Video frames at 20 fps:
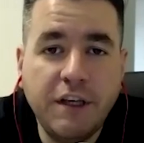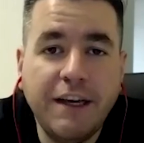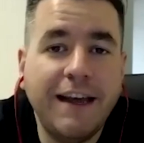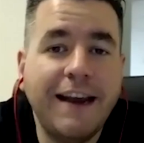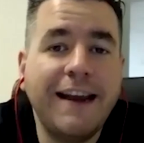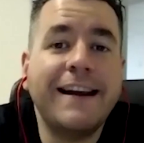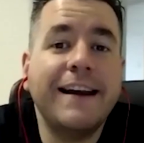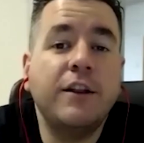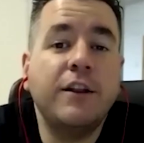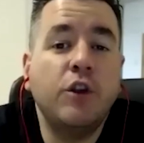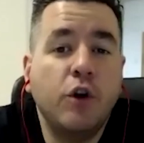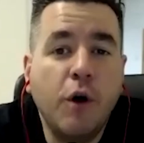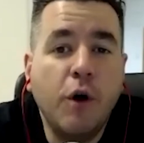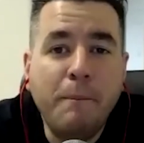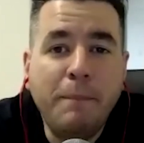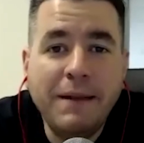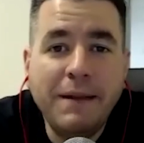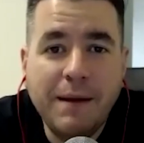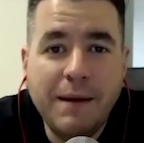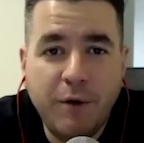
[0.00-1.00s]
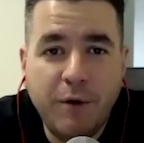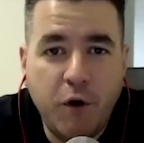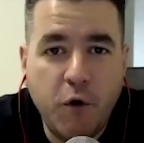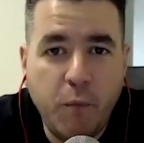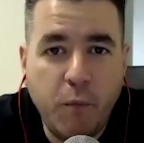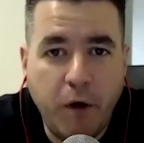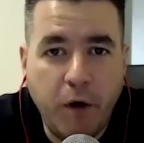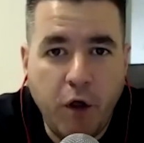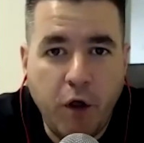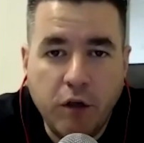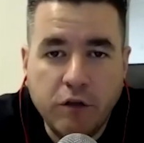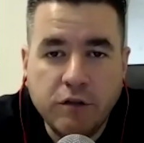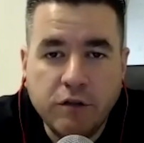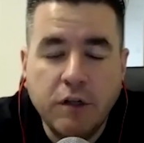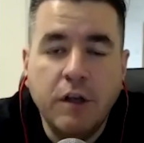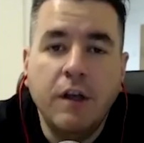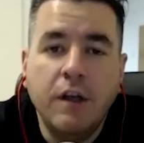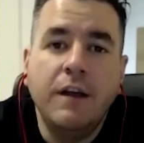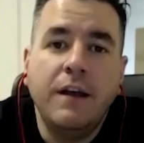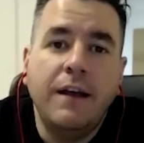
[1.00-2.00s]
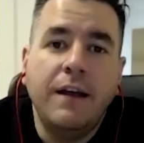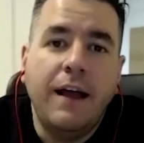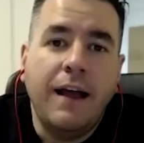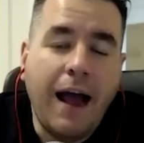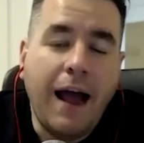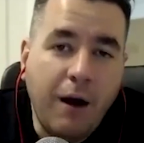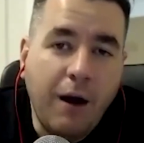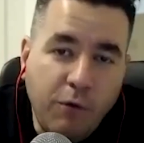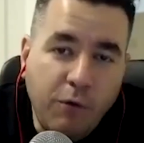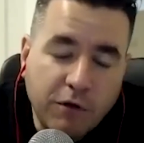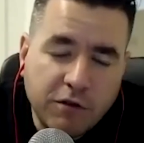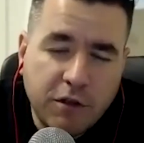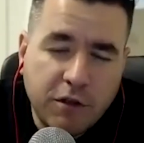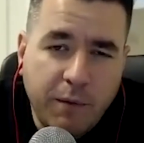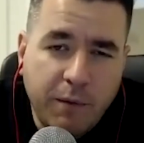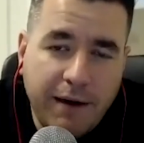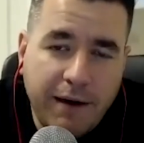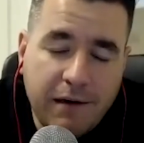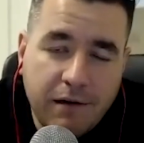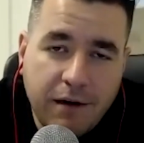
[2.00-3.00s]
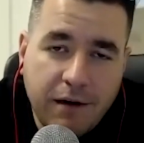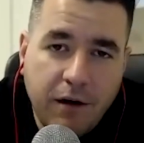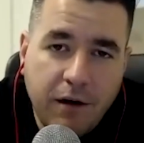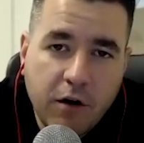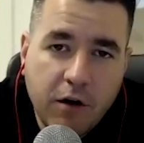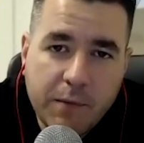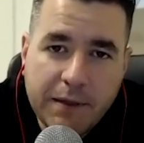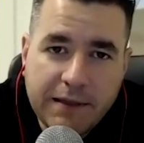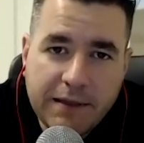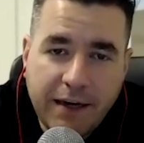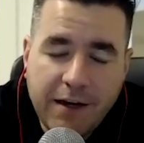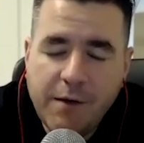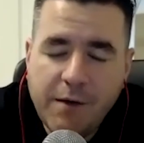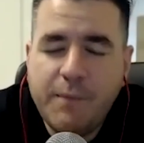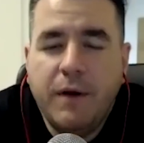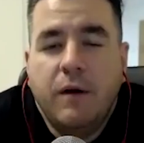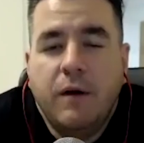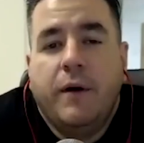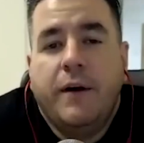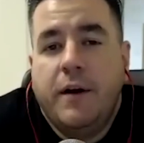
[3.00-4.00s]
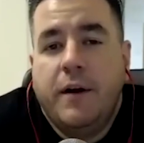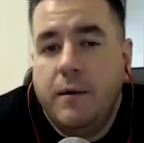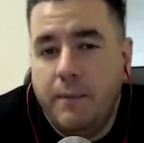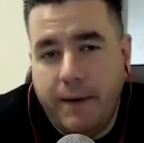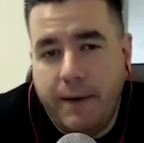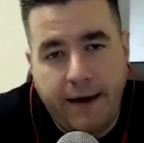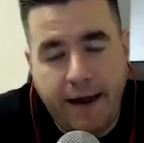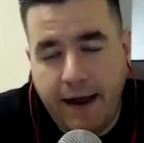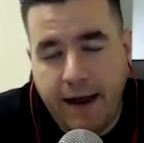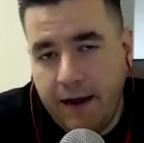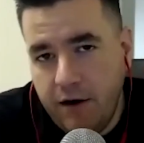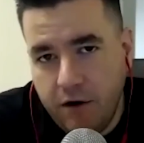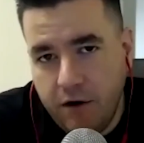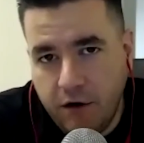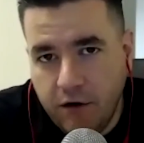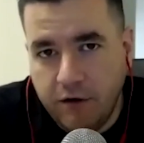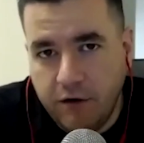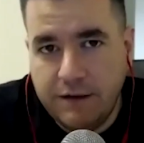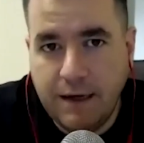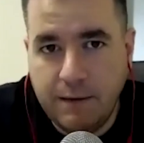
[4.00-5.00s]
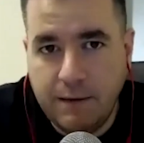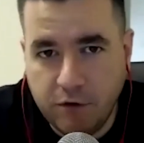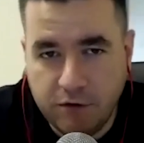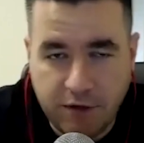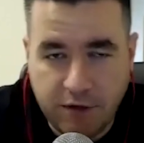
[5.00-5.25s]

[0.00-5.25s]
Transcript: que el resto compite por el número dos. Algunos se nos van a enojar en los comentarios, pero bueno, para algo estamos